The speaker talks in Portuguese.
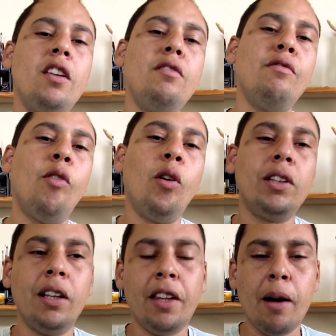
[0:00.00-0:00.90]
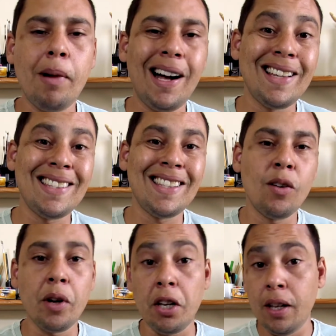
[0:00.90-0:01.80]
E em volta tem a
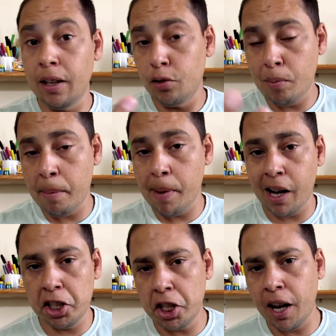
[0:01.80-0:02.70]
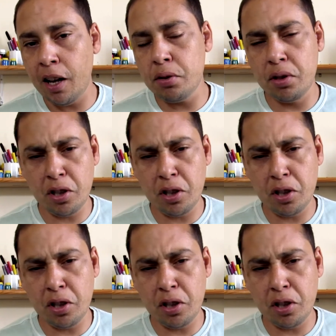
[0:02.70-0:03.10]
amarração aí de uma barra de aço,